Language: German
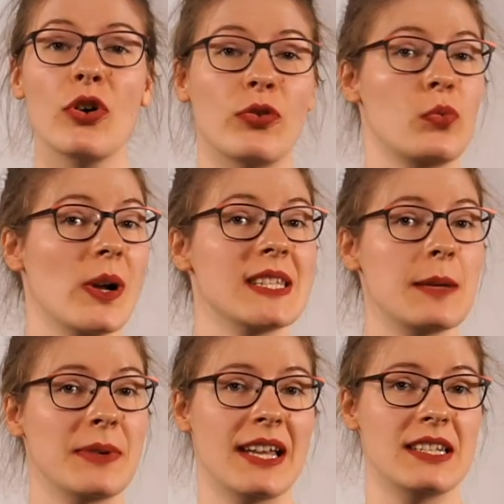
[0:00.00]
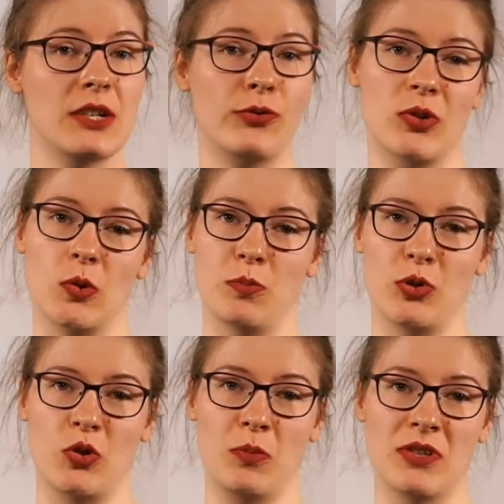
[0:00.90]
Von WhatsApp kennt ihr die Funktion
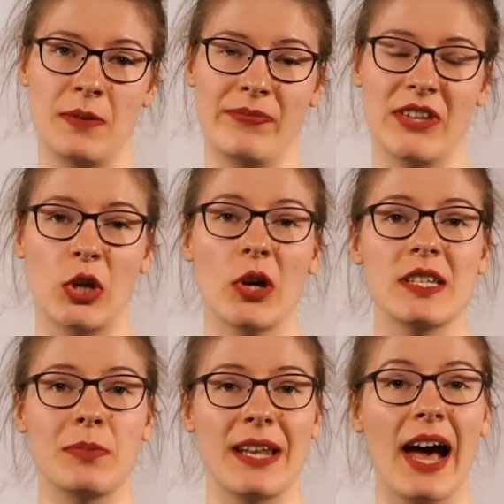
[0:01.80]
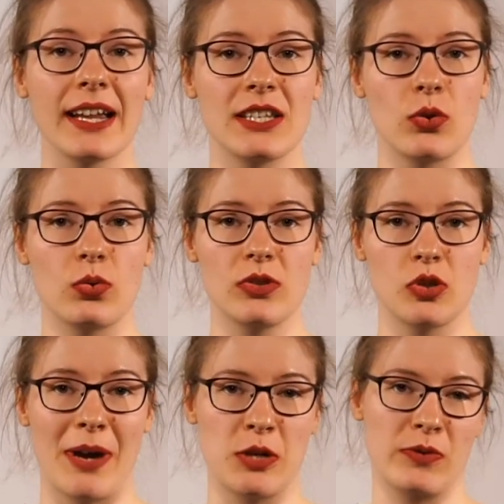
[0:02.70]
bestimmt. Ihr könnt die Benachrichtigungen
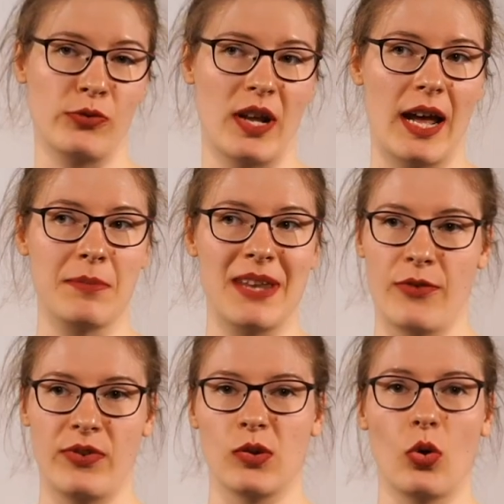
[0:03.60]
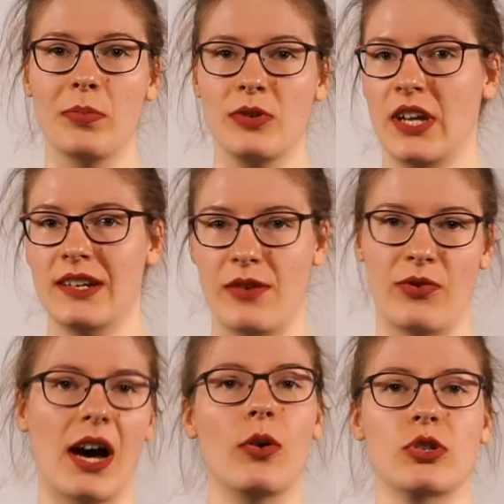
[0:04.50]
zum Beispiel von einem nervigen Gruppenchat
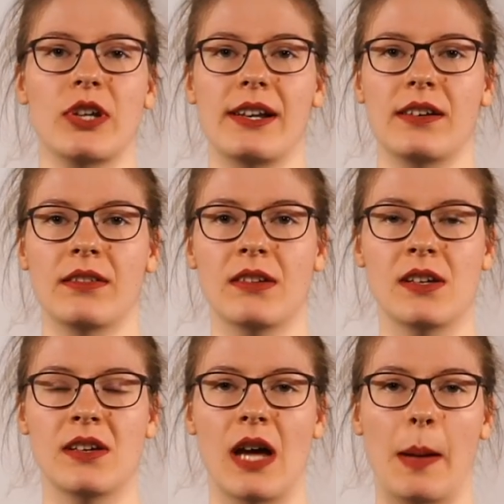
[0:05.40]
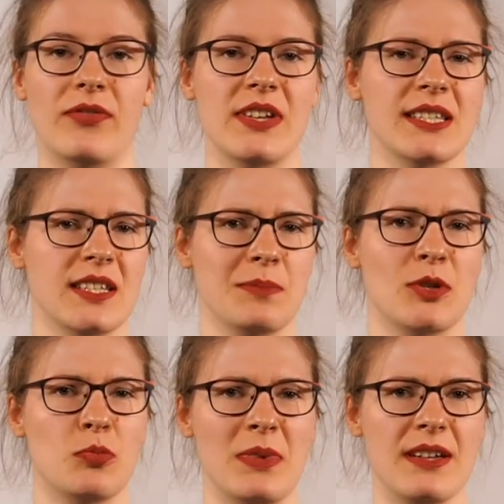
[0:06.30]
einfach ausschalten. Aber wie ist das
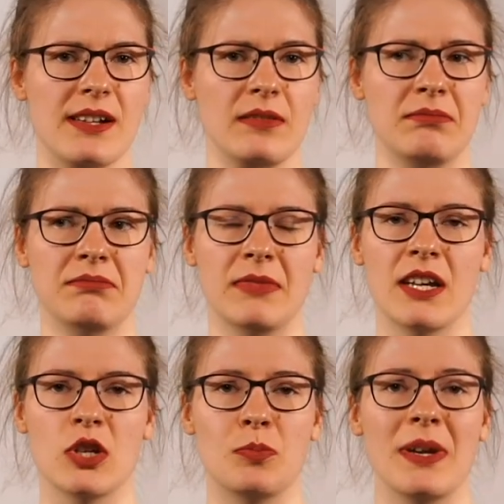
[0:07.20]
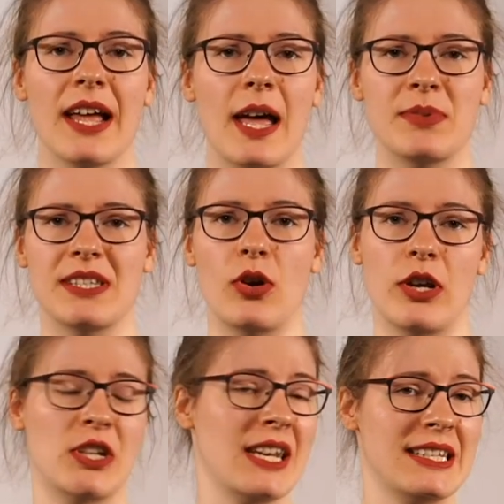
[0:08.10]
mit Spielen? Spiele-Apps, die
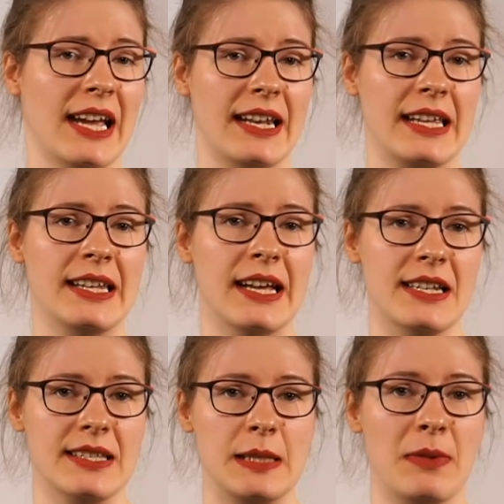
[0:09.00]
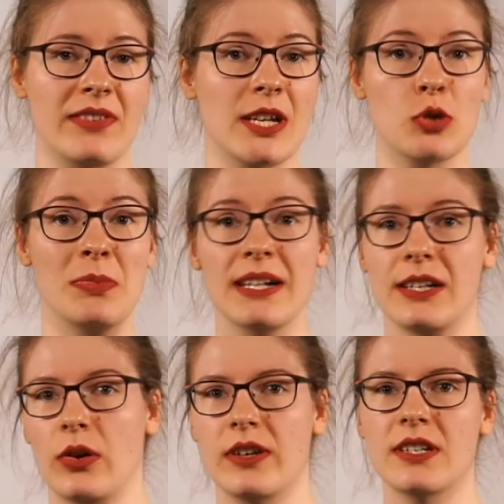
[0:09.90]
euch ständig daran erinnern, dass ihr mal wieder
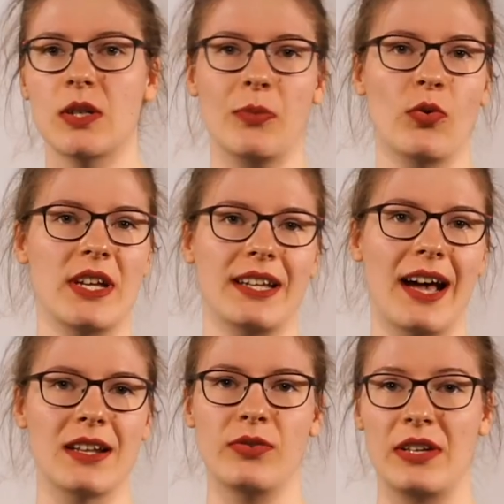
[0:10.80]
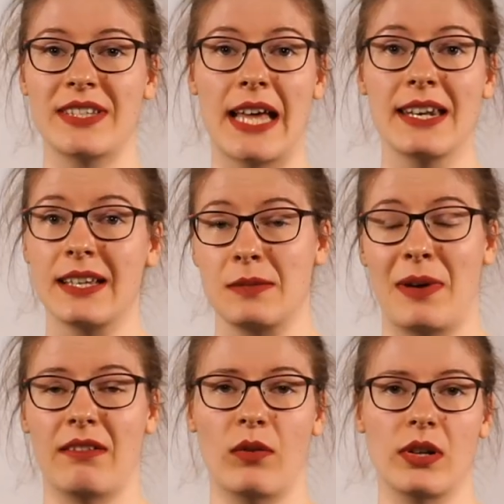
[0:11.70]
spielen könntet, obwohl ihr gerade vielleicht was anderes
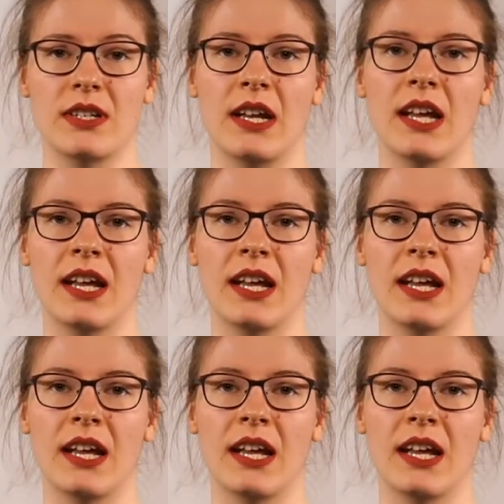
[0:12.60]
machen wollt.